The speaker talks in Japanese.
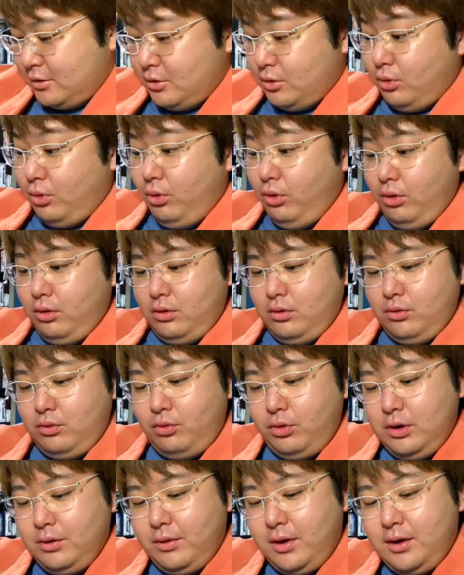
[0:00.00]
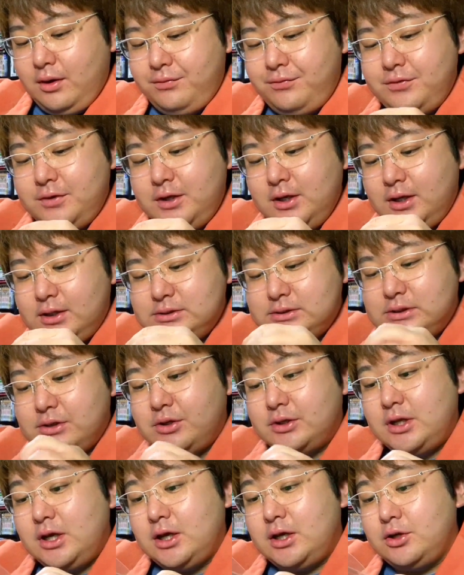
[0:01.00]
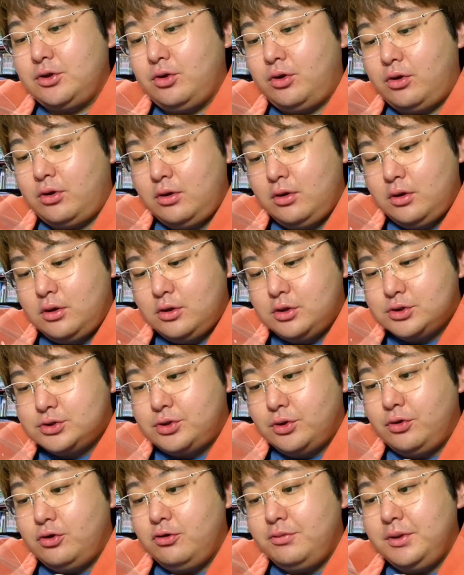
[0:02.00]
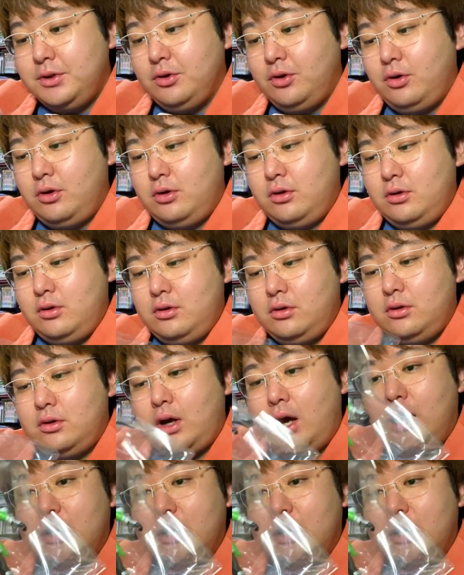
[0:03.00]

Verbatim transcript: お、これはフィギュアーツではないけど、ソフビの、ア